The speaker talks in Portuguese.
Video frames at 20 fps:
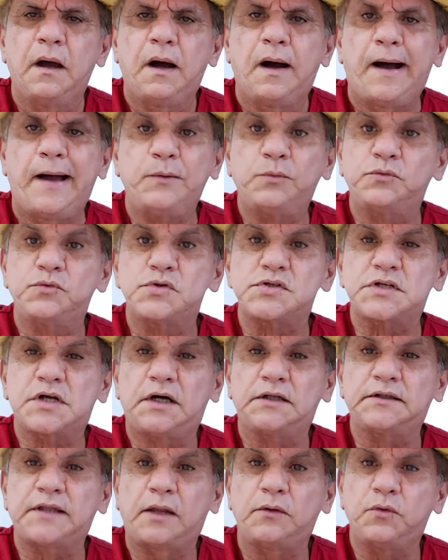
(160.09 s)
Aí um dos
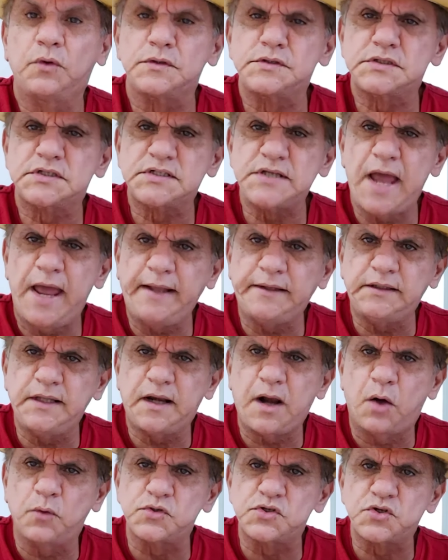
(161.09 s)
cantadores disse, é
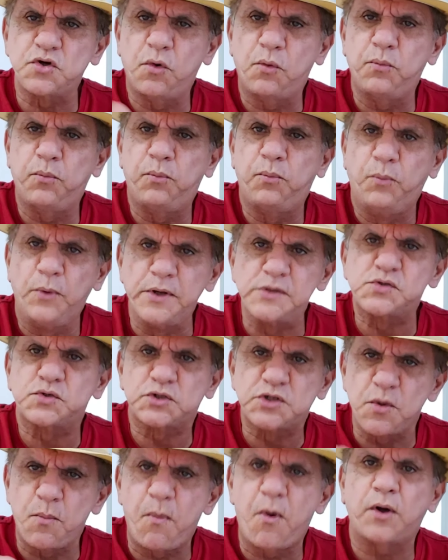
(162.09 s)
tirar o seu,
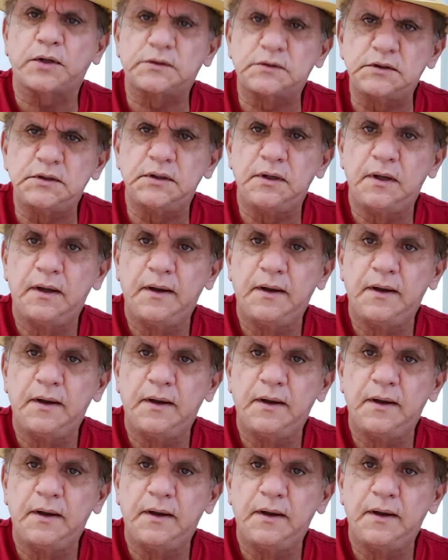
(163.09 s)
esse seu mote.